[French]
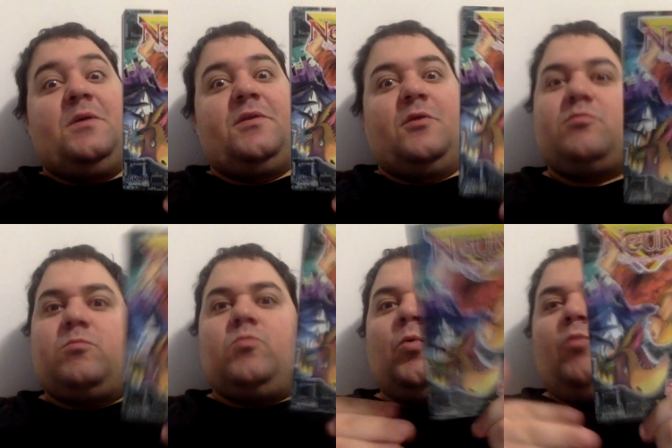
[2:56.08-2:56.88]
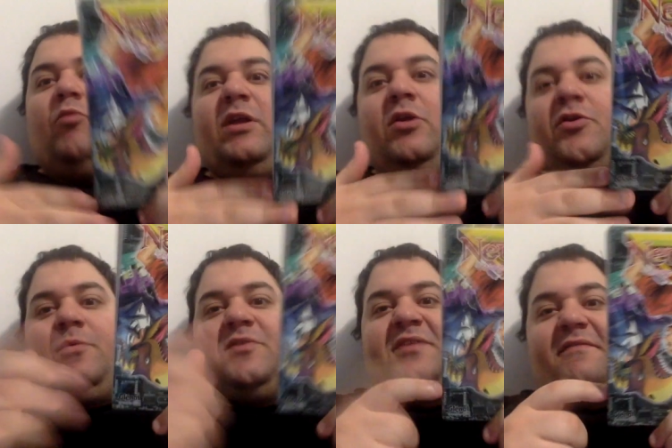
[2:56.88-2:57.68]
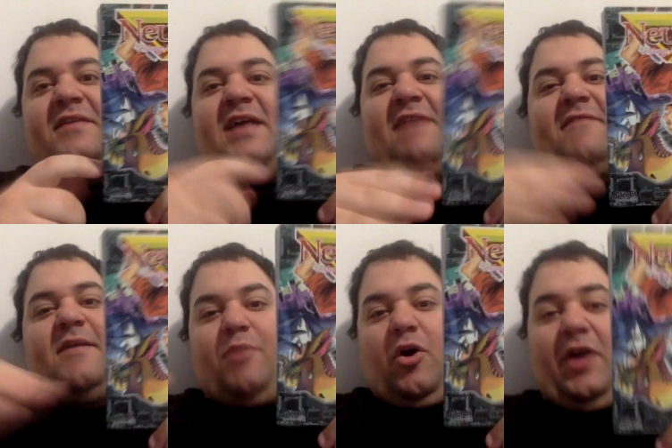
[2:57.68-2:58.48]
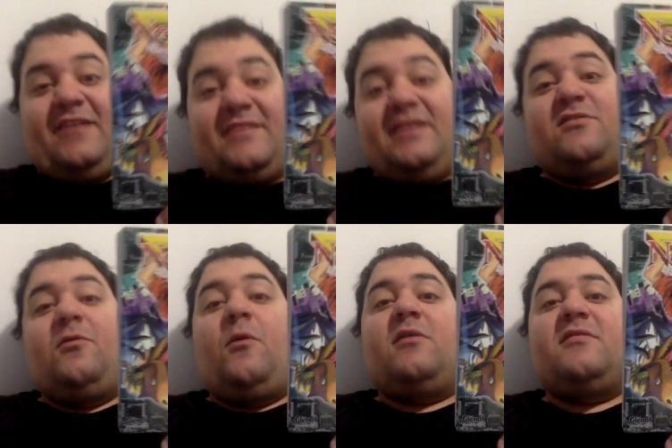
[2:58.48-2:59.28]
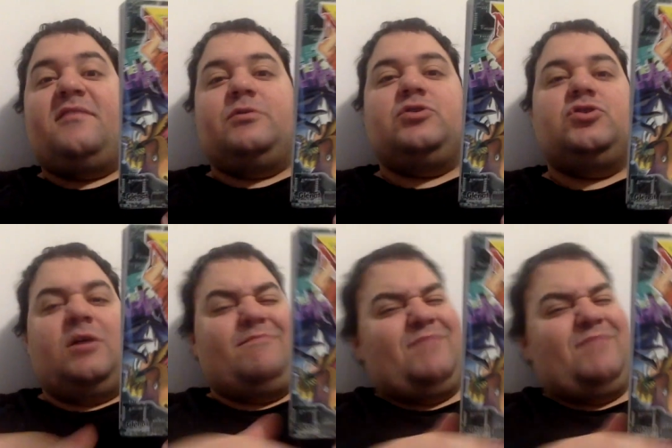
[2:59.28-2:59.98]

Donc, au moins, le tome a servi à faire progresser l'histoire. C'est pas juste genre,